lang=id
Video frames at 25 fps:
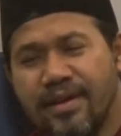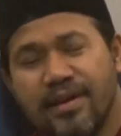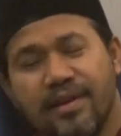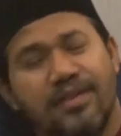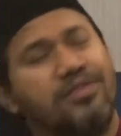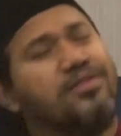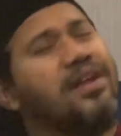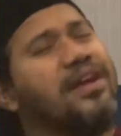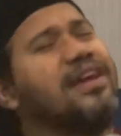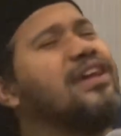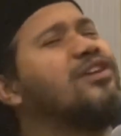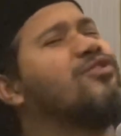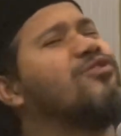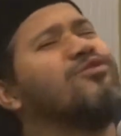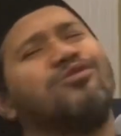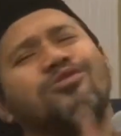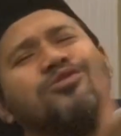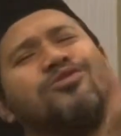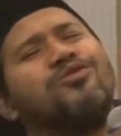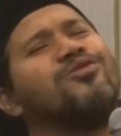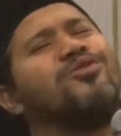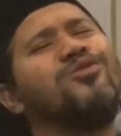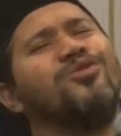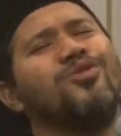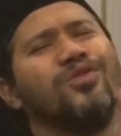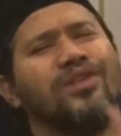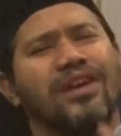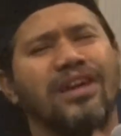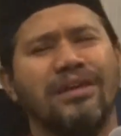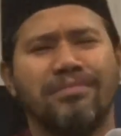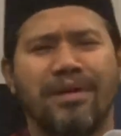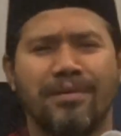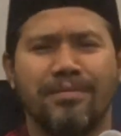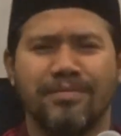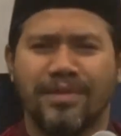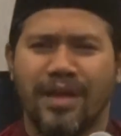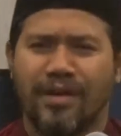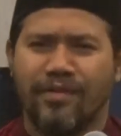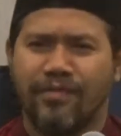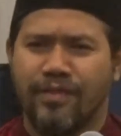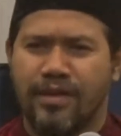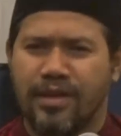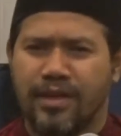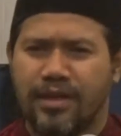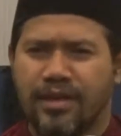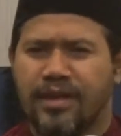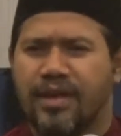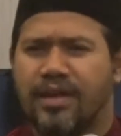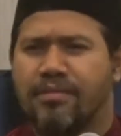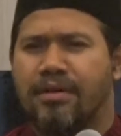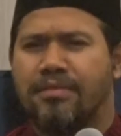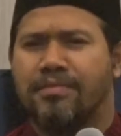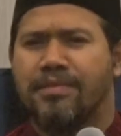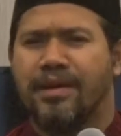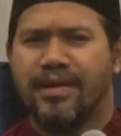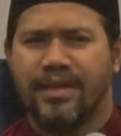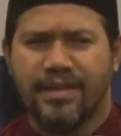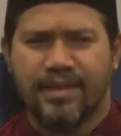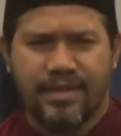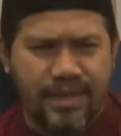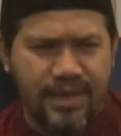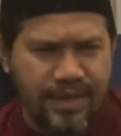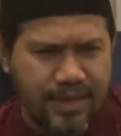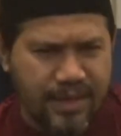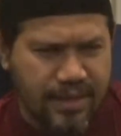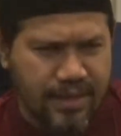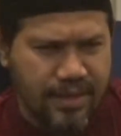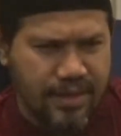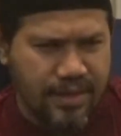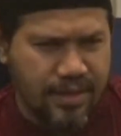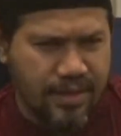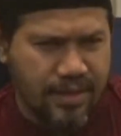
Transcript: Sudah ikut dulu ke Imam Syafi'i, ke Imam Maliki.